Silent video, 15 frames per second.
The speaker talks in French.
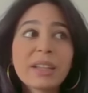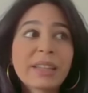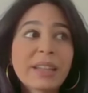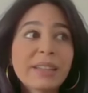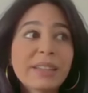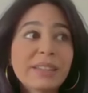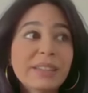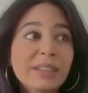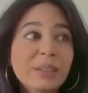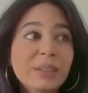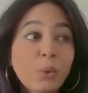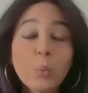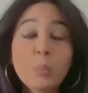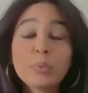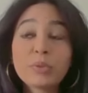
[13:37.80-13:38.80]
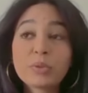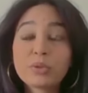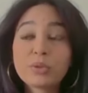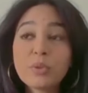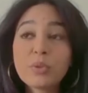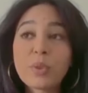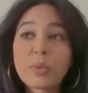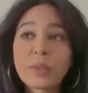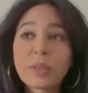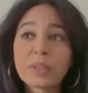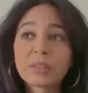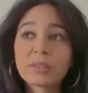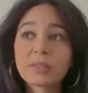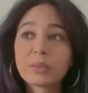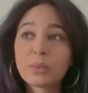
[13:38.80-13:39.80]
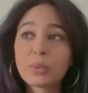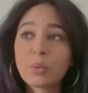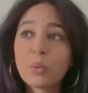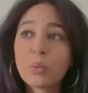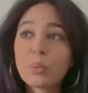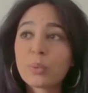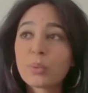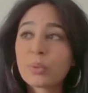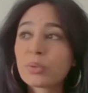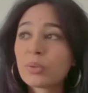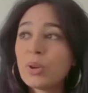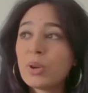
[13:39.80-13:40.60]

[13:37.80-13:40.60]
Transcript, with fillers: des groupes sociaux, en fait, groupes euh,